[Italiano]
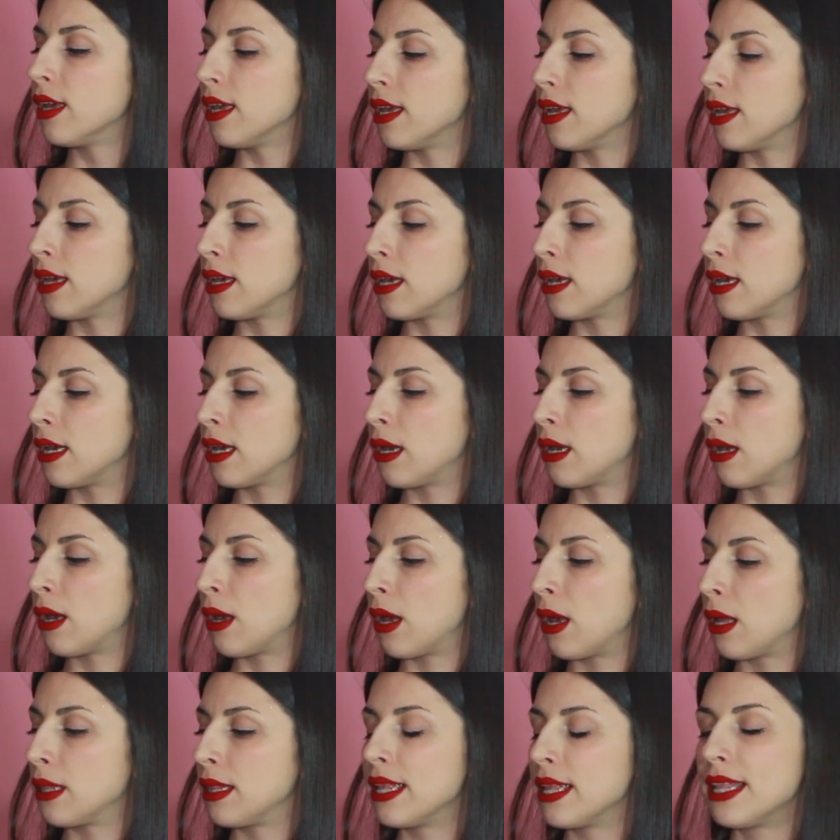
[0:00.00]

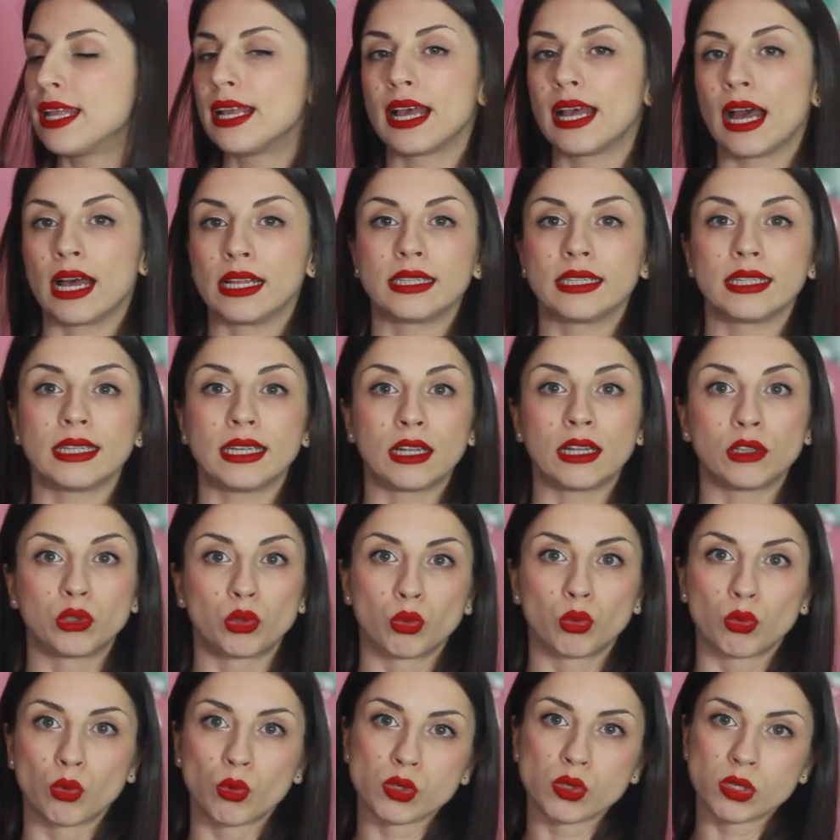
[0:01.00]
eh, dedicati al
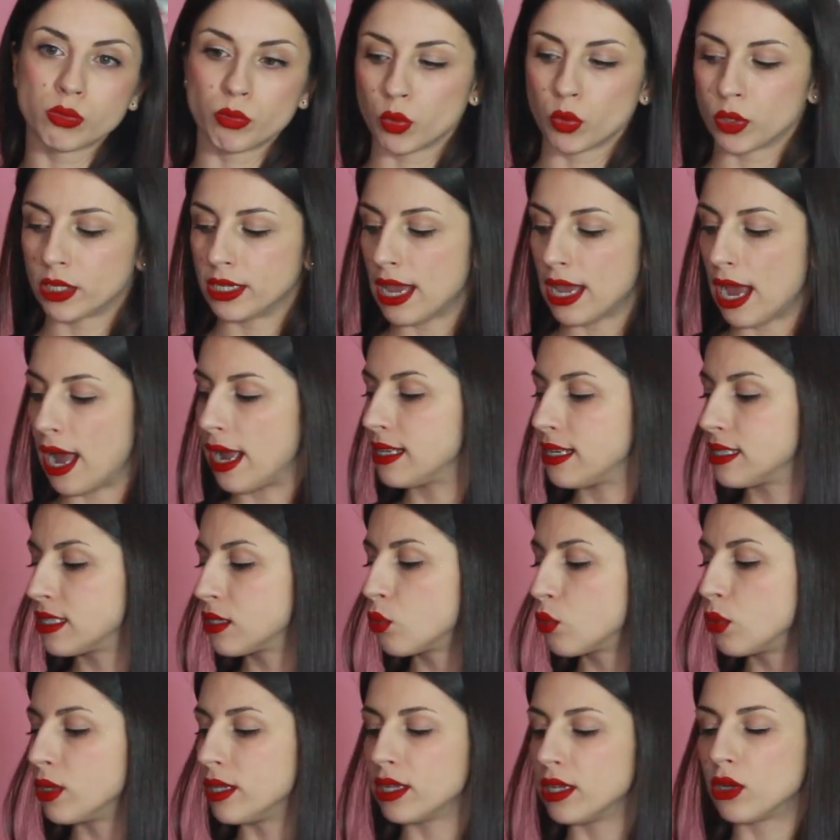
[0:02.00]
trucco Smoky
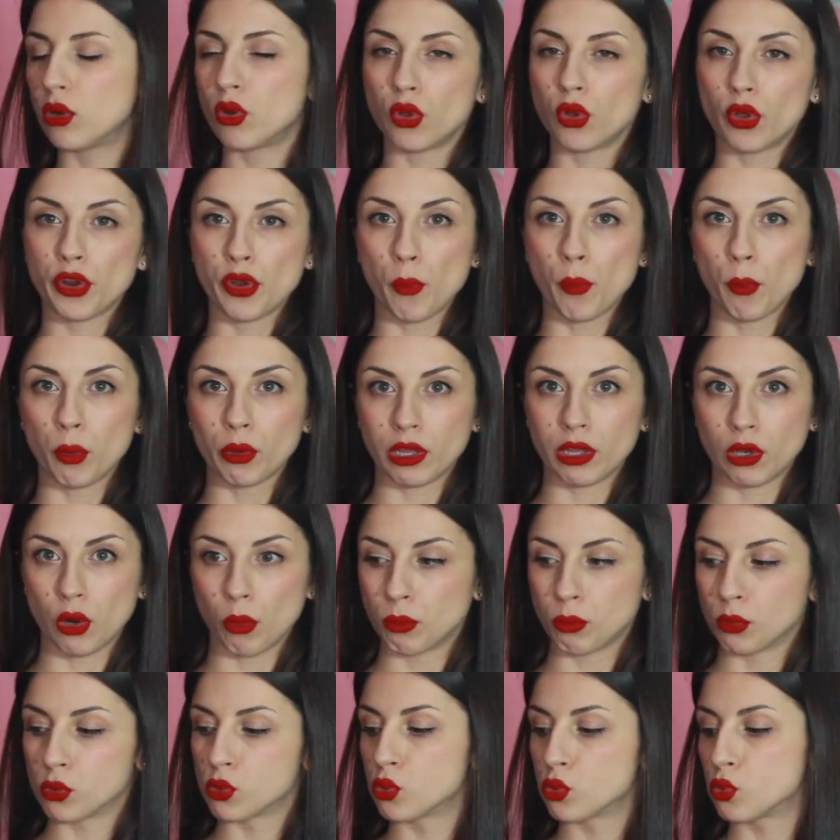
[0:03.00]
Ice, quindi colori un
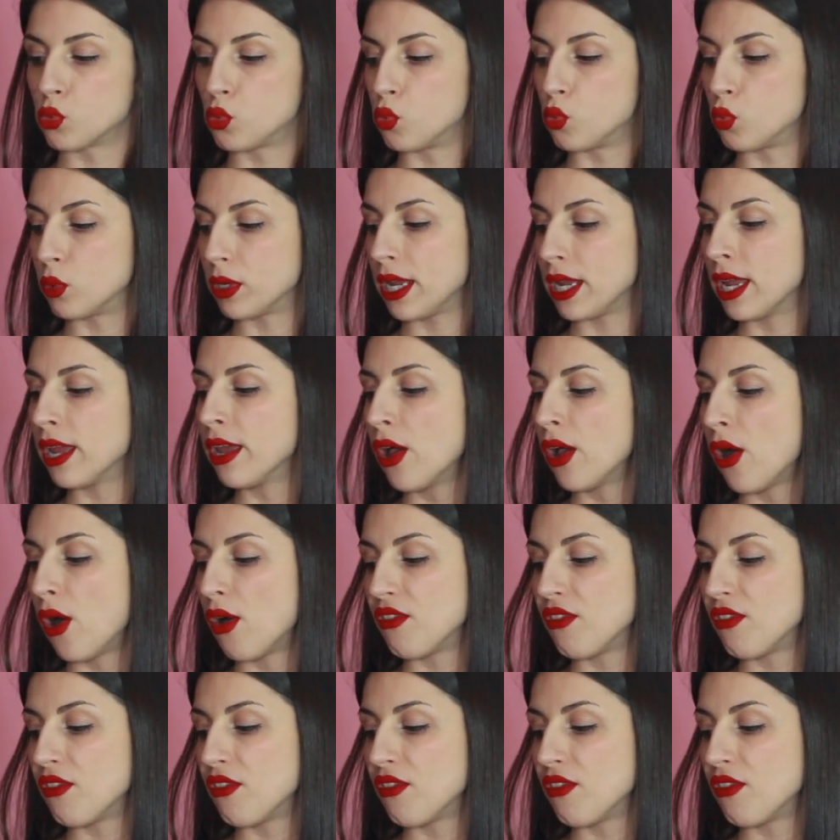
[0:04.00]
pochino più scuri.